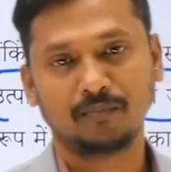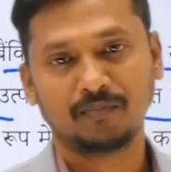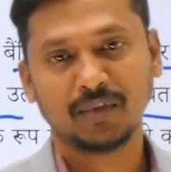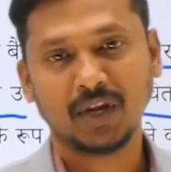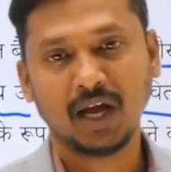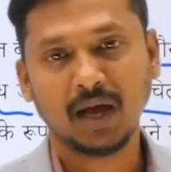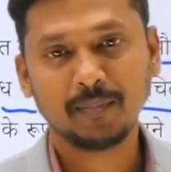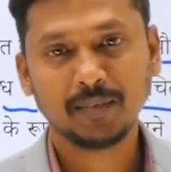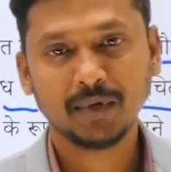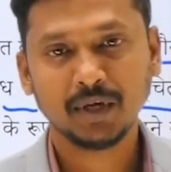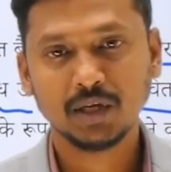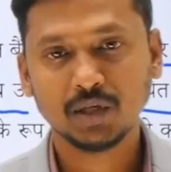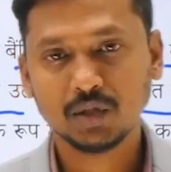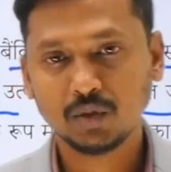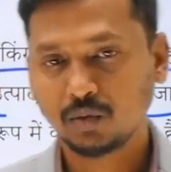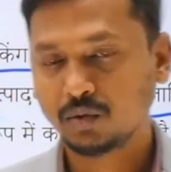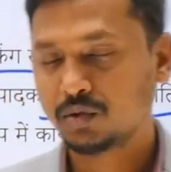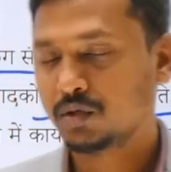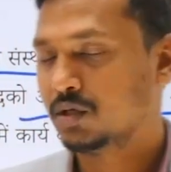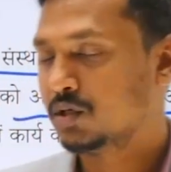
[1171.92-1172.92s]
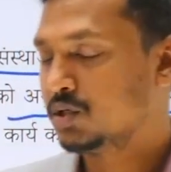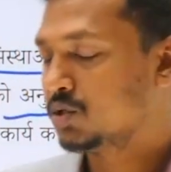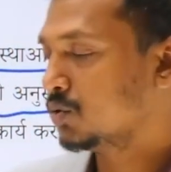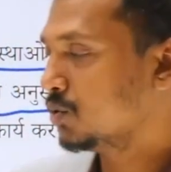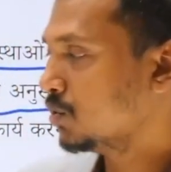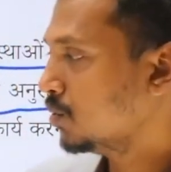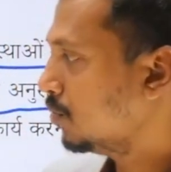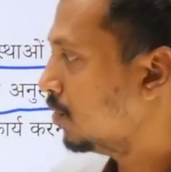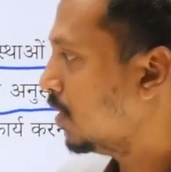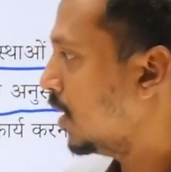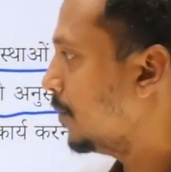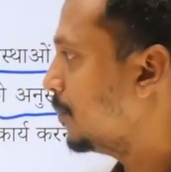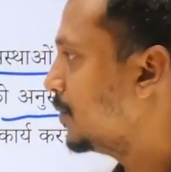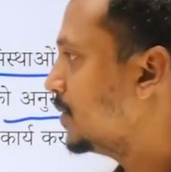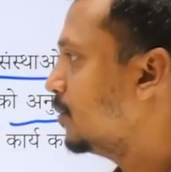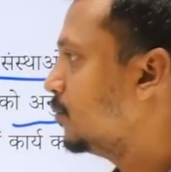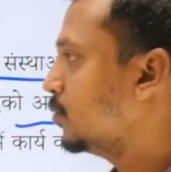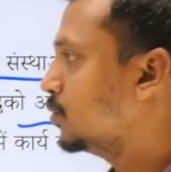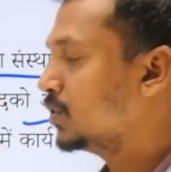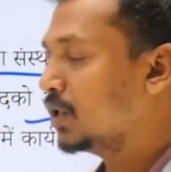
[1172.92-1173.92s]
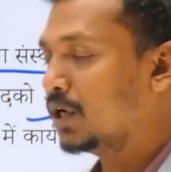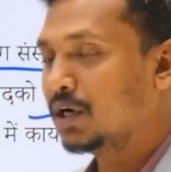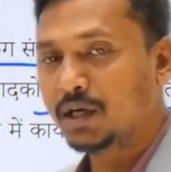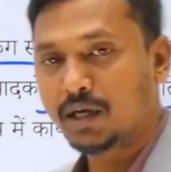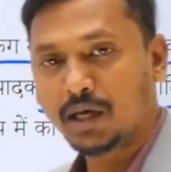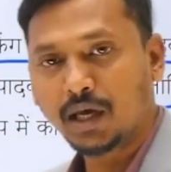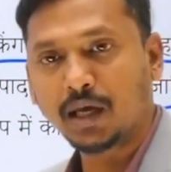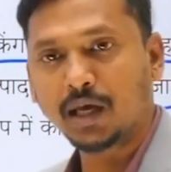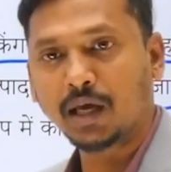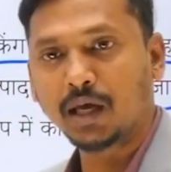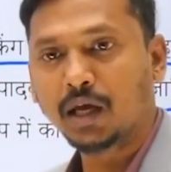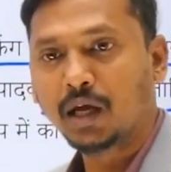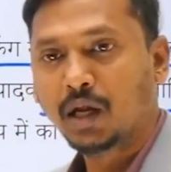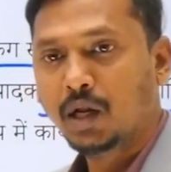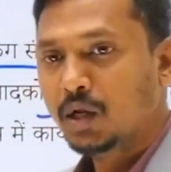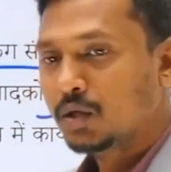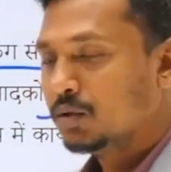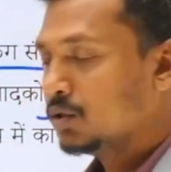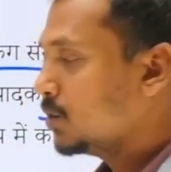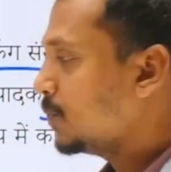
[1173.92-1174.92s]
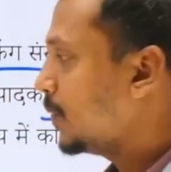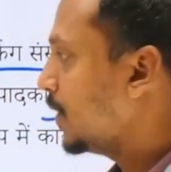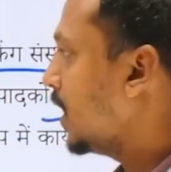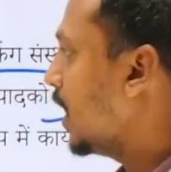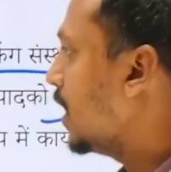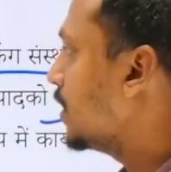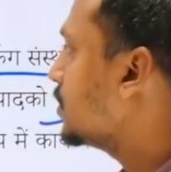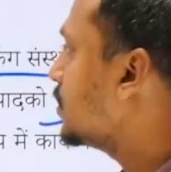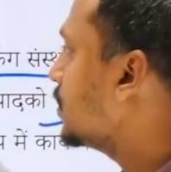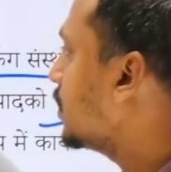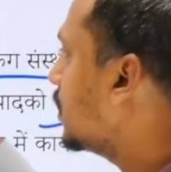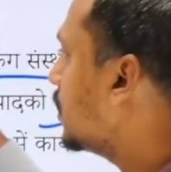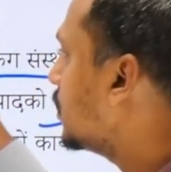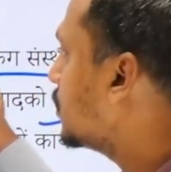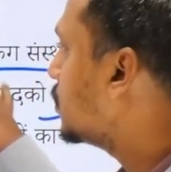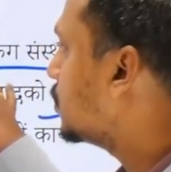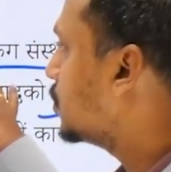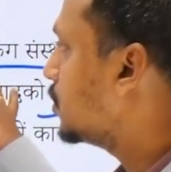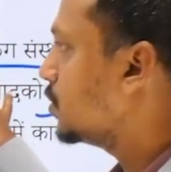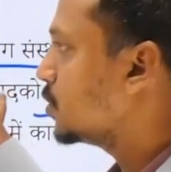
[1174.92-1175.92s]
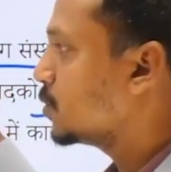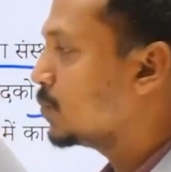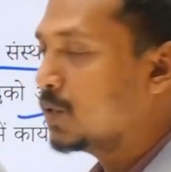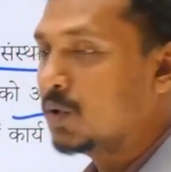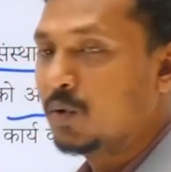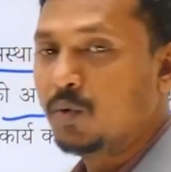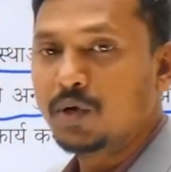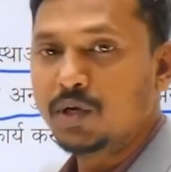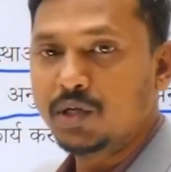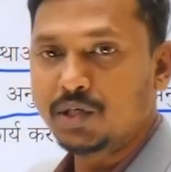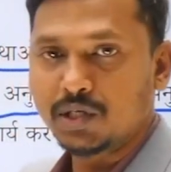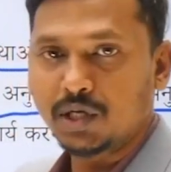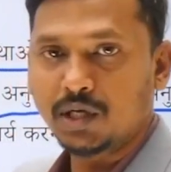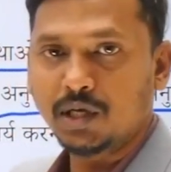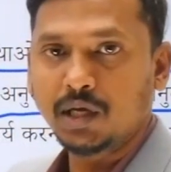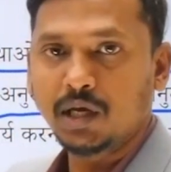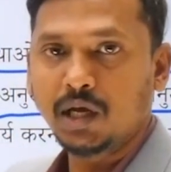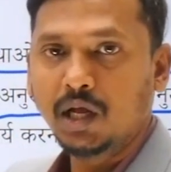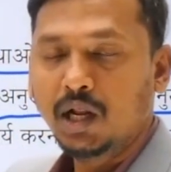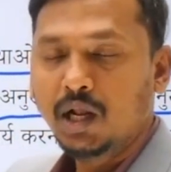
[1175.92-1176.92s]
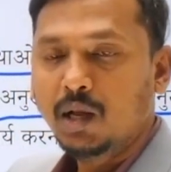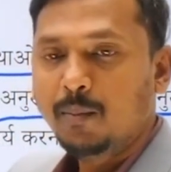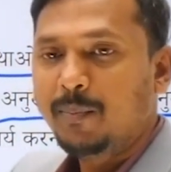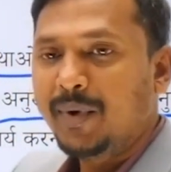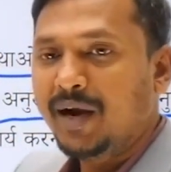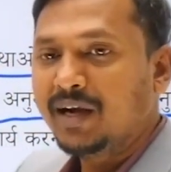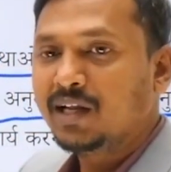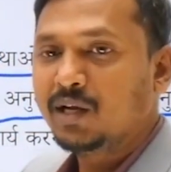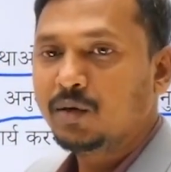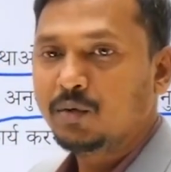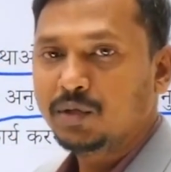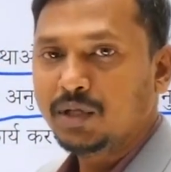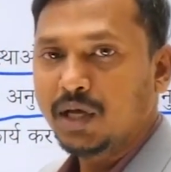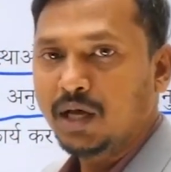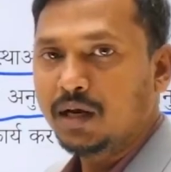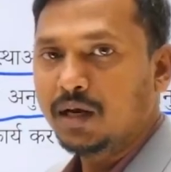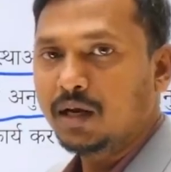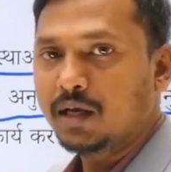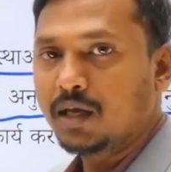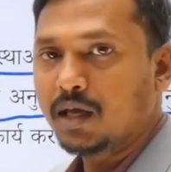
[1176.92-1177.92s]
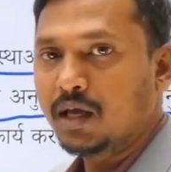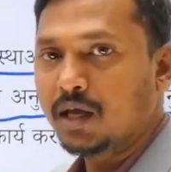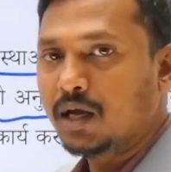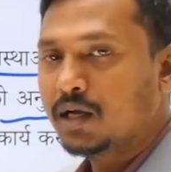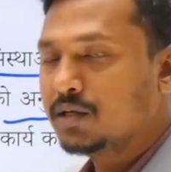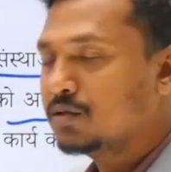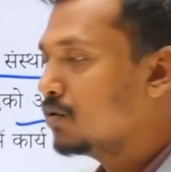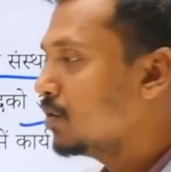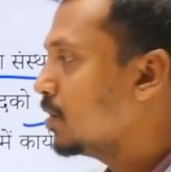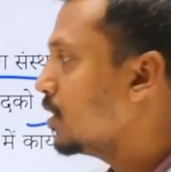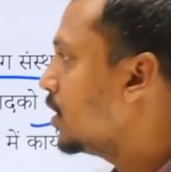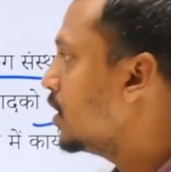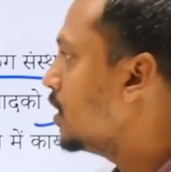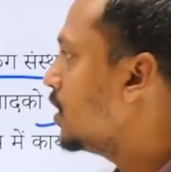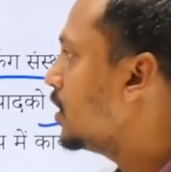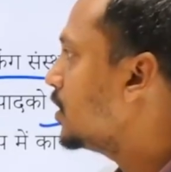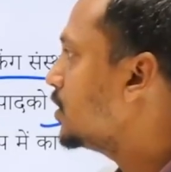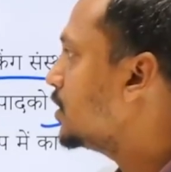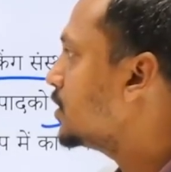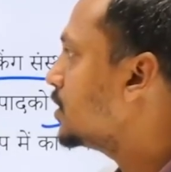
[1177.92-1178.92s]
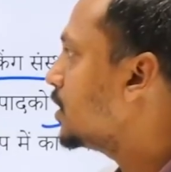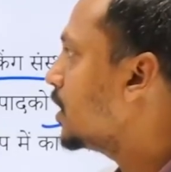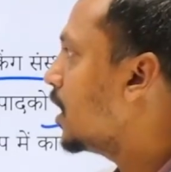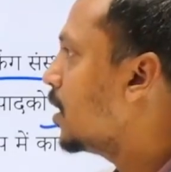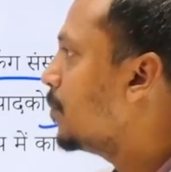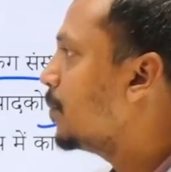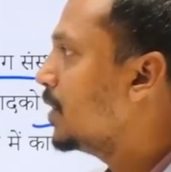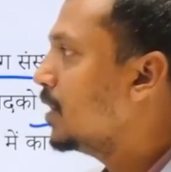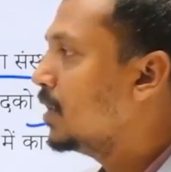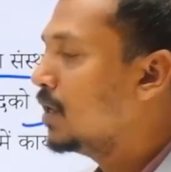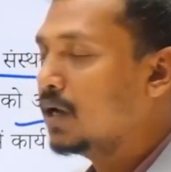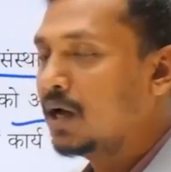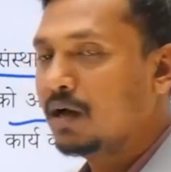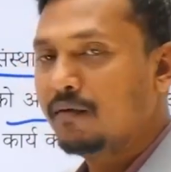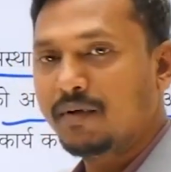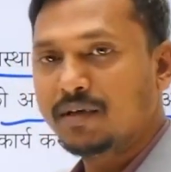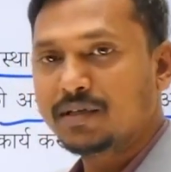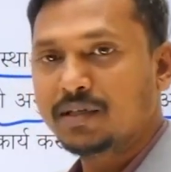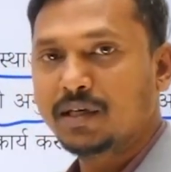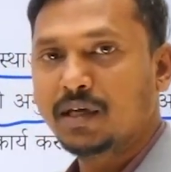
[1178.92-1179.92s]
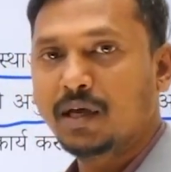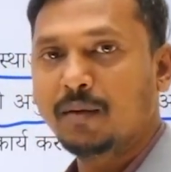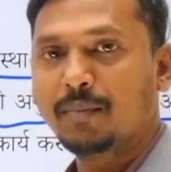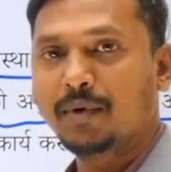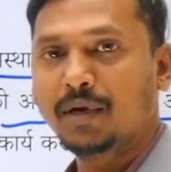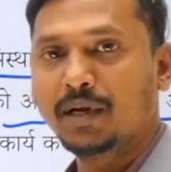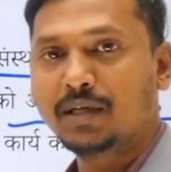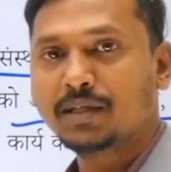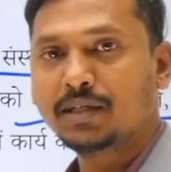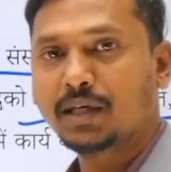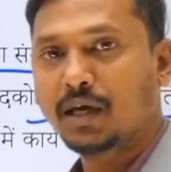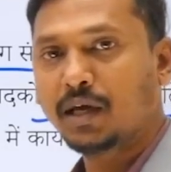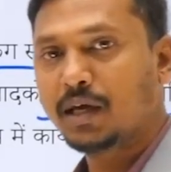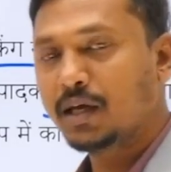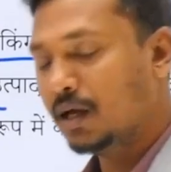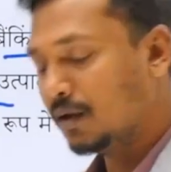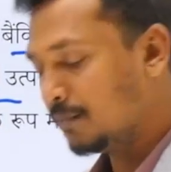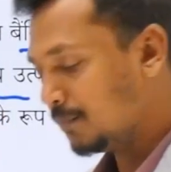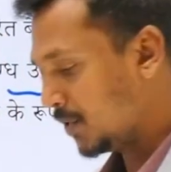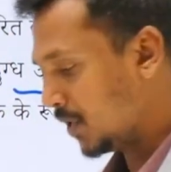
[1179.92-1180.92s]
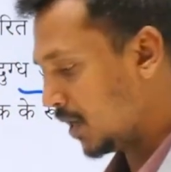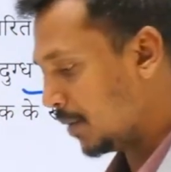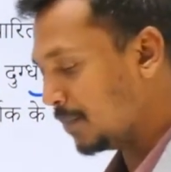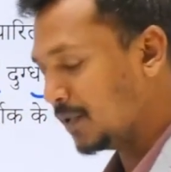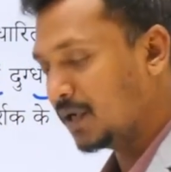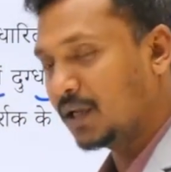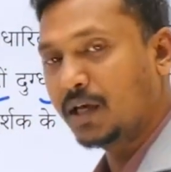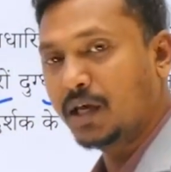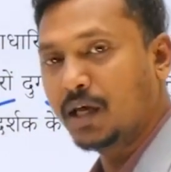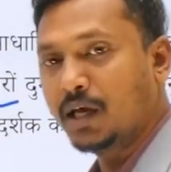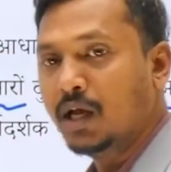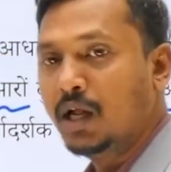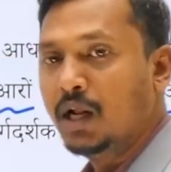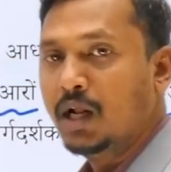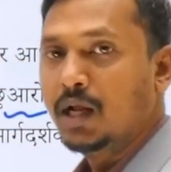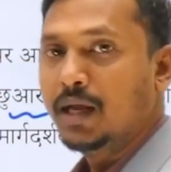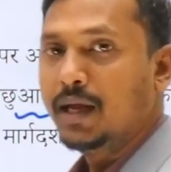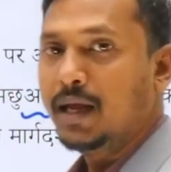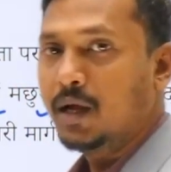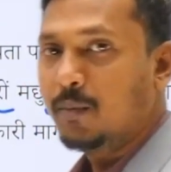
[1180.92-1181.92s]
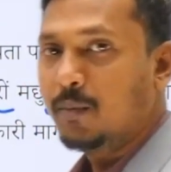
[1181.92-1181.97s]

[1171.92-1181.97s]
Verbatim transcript: आपके इस जो आप जब उत्तर लिखेंगे तो इस प्रकार से चीजें उसमें होनी चाहिए पैटर्न को ध्यान रखिएगा जरूरी नहीं है कि जैसा यहाँ पे लिखा है वैसा ही आप लिख सकें या फिर आप लिखें एक